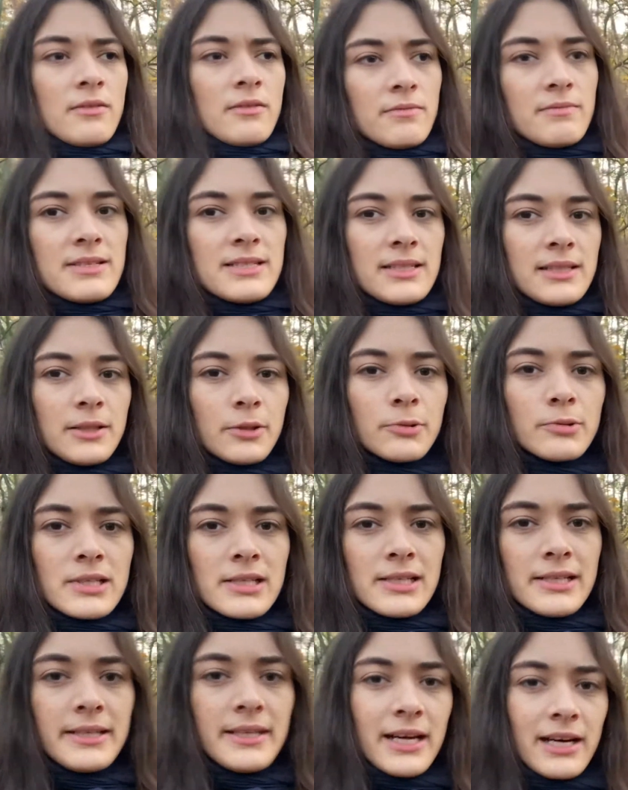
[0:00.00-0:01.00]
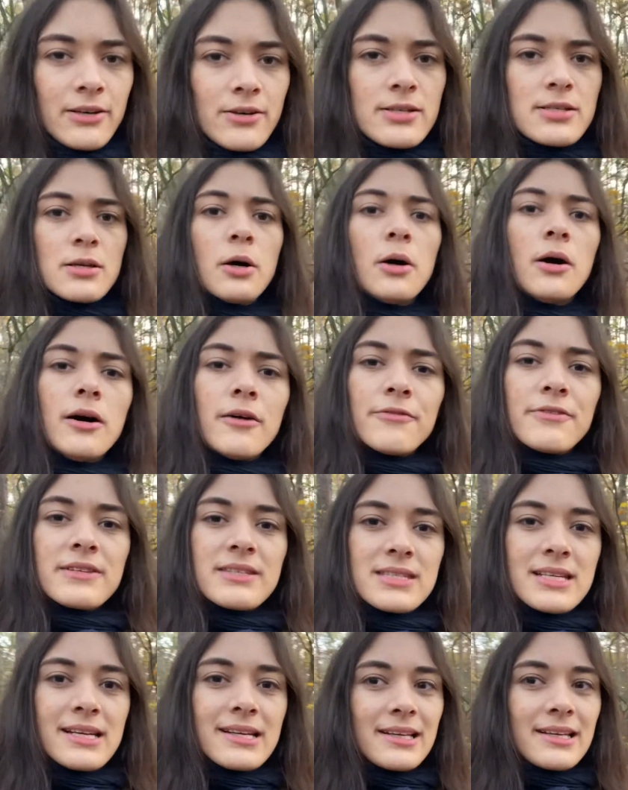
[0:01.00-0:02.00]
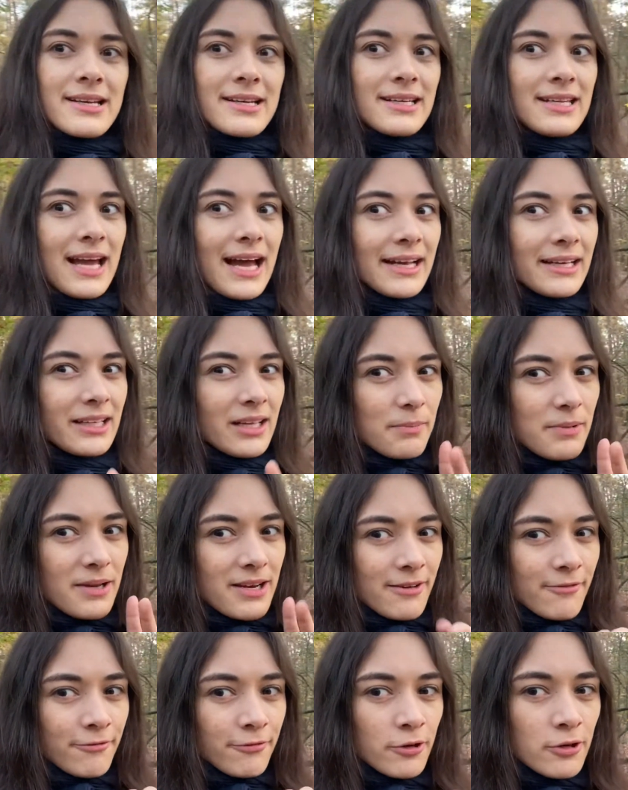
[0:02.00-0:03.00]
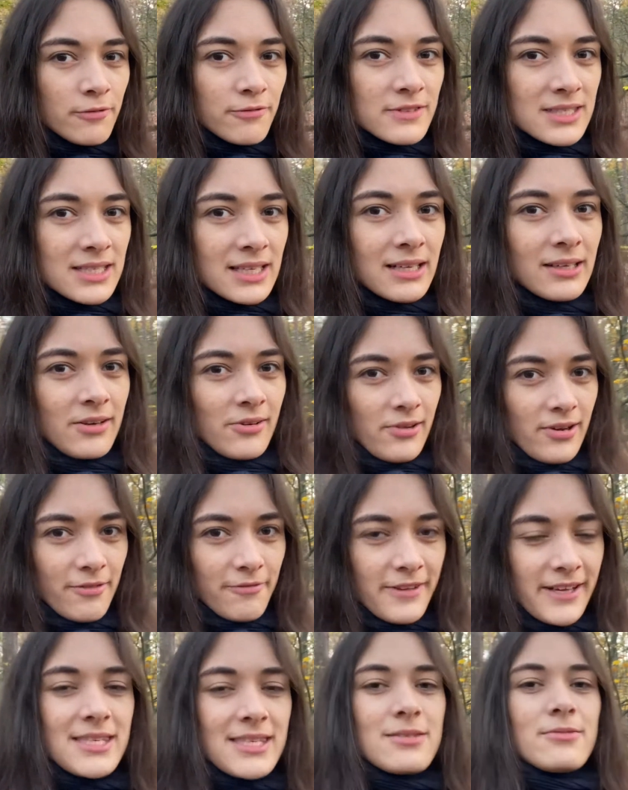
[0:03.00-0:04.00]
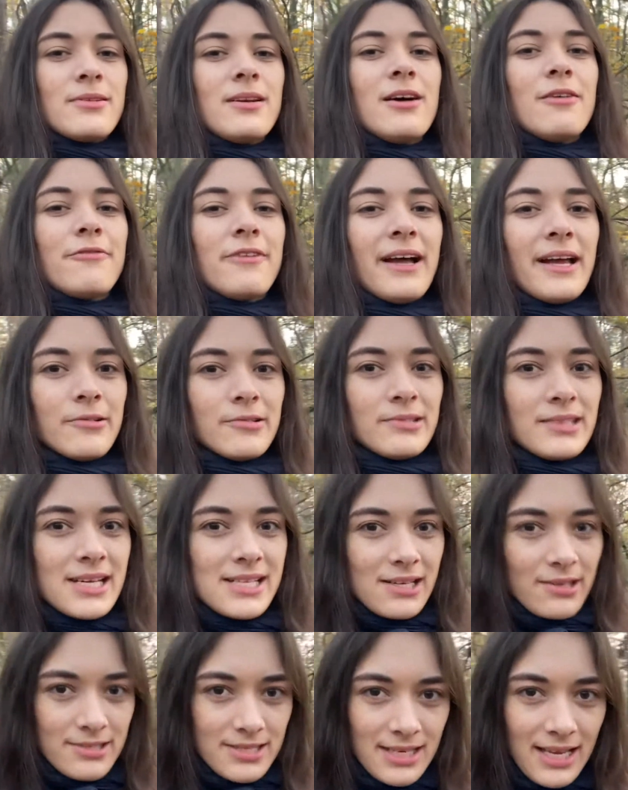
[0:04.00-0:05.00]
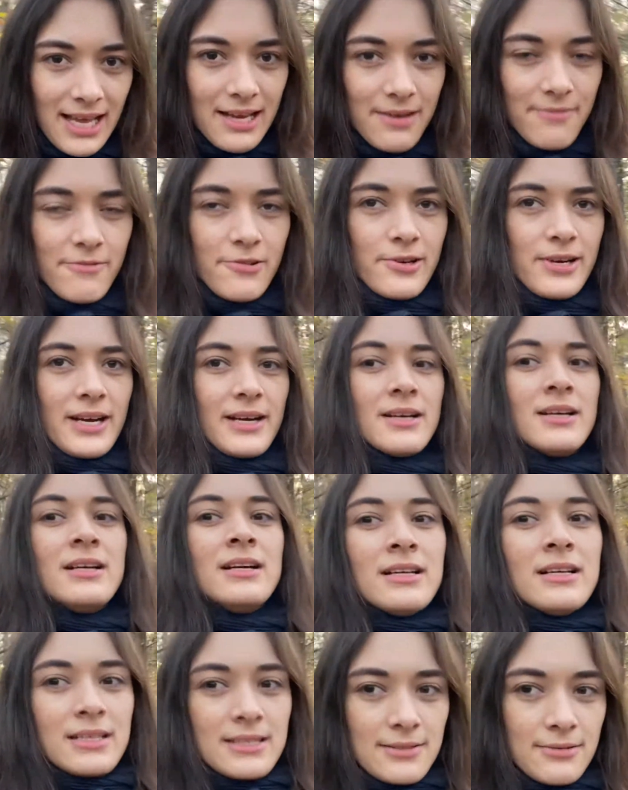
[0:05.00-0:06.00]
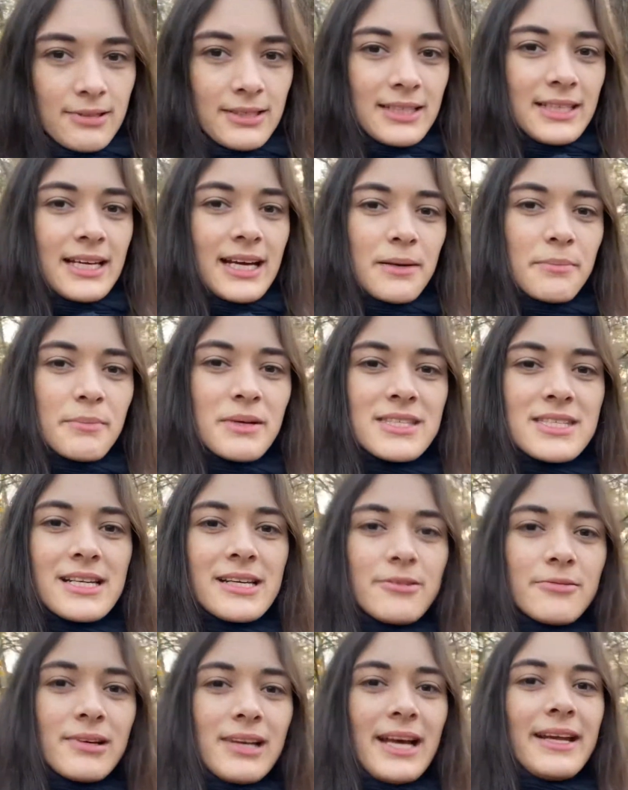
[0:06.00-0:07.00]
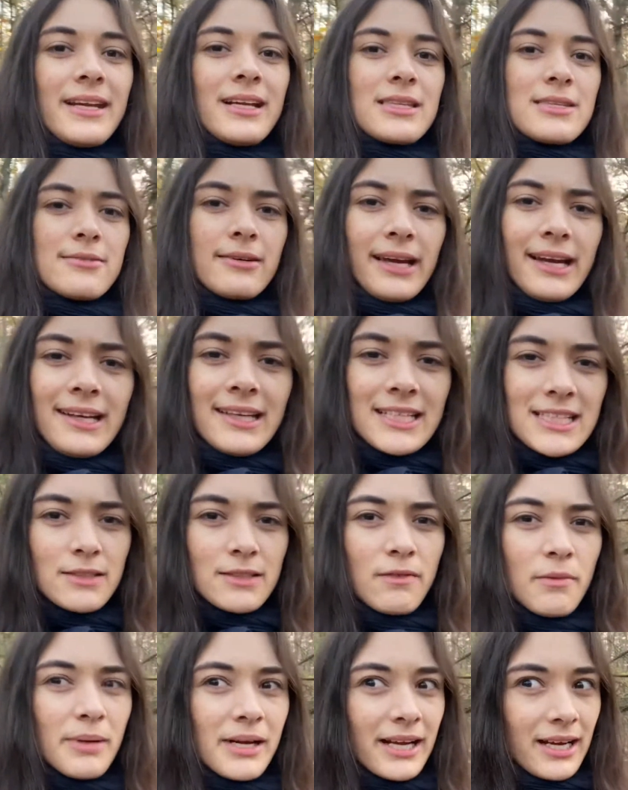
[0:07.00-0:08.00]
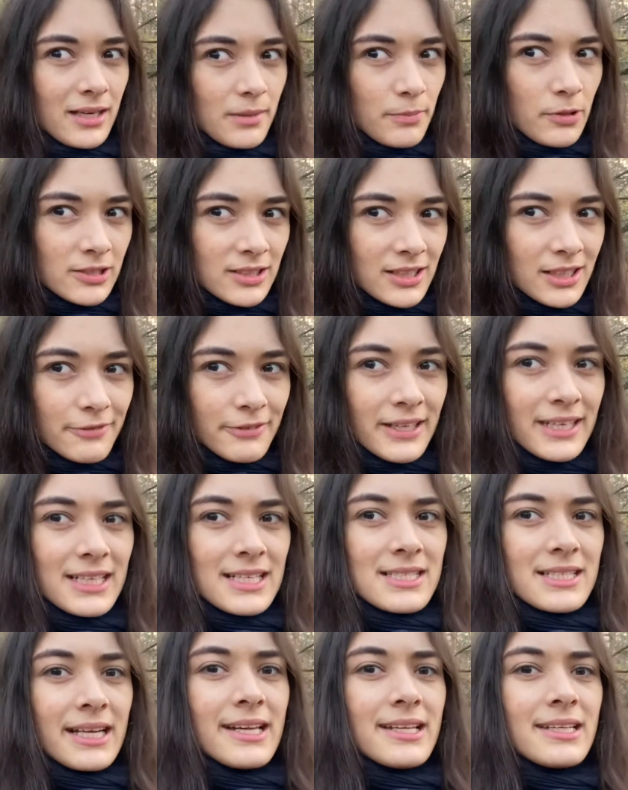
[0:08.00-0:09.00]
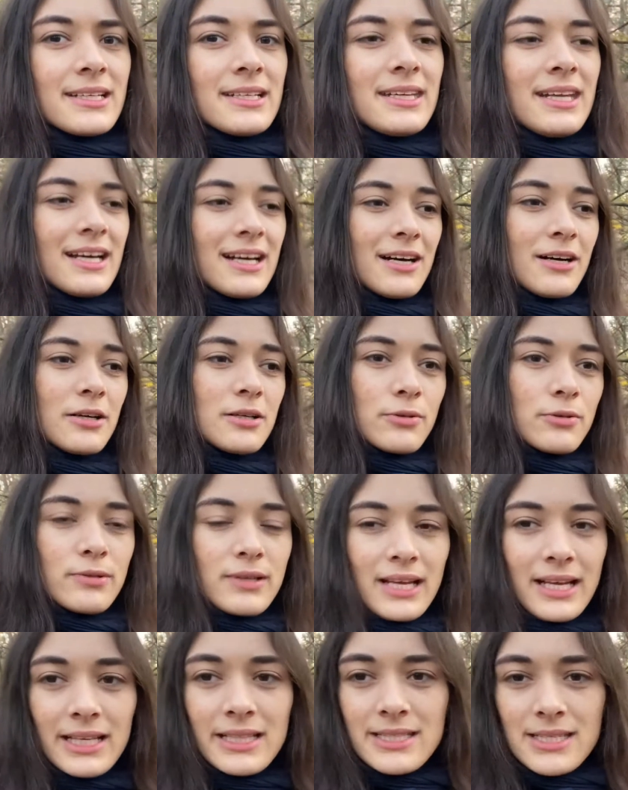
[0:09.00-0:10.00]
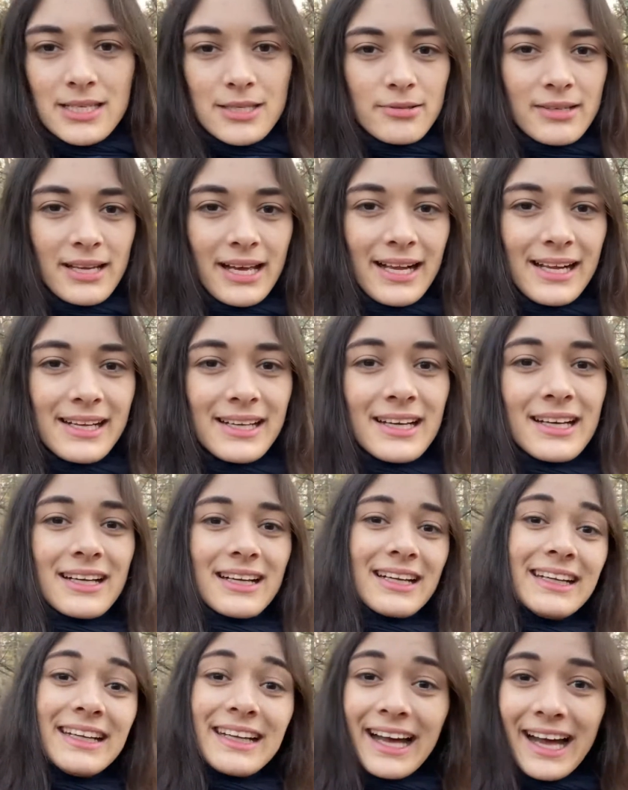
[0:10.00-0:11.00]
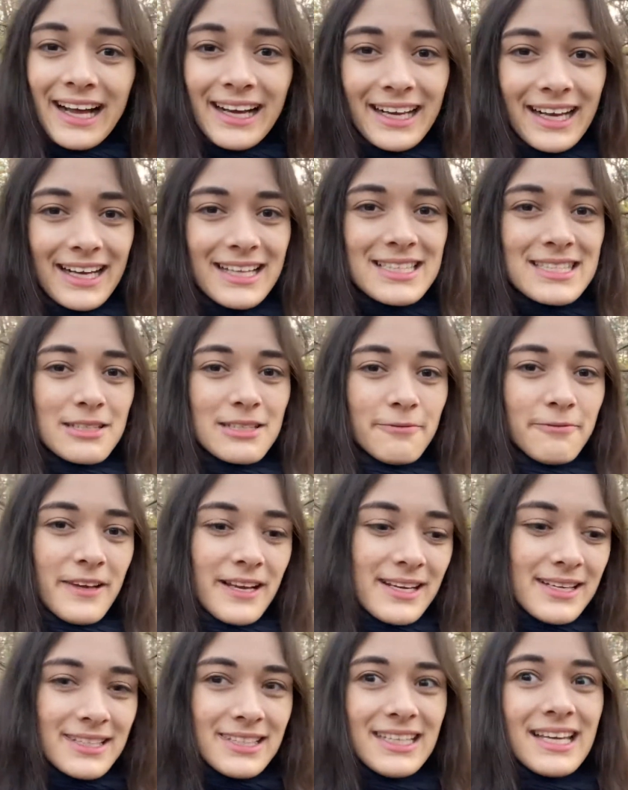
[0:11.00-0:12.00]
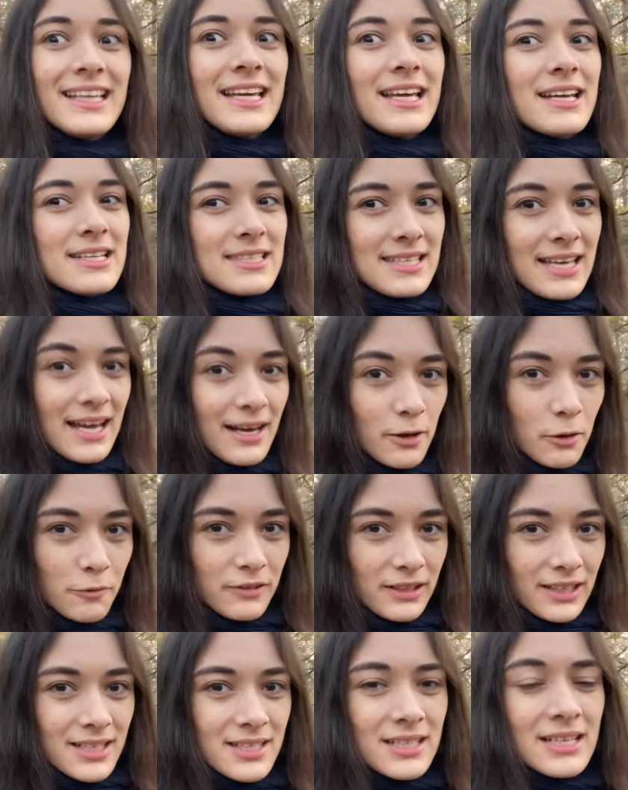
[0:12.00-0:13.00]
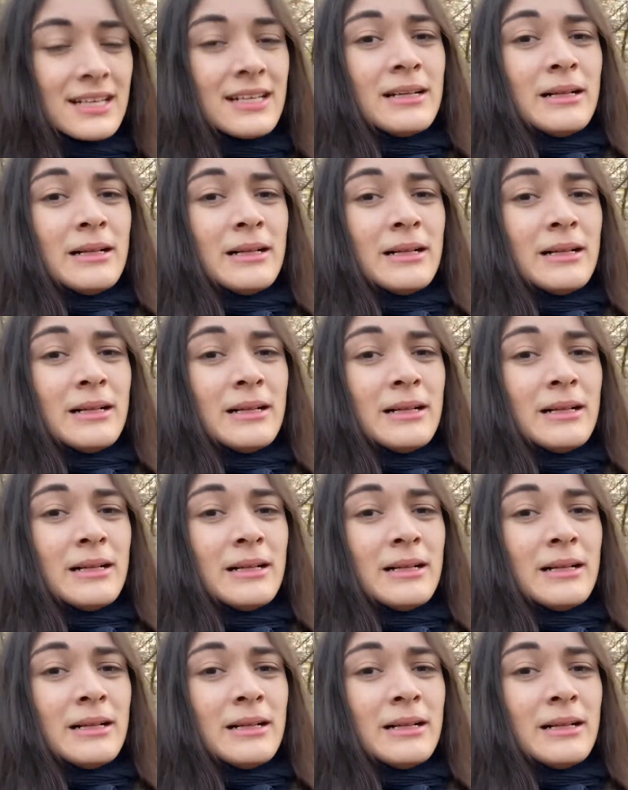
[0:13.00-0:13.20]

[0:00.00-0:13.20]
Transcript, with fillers: Wie sieht die rote Linie aus? Offensichtlich die angeblichen 50 Neuinfektionen auf 100.000 Einwohner. So, die kann man sich nun leider zurecht testen, wie man gerade Bock drauf hat. Erst recht in der ohnehin saisonalen Krankheitswelle, die jedes Jahr auftritt.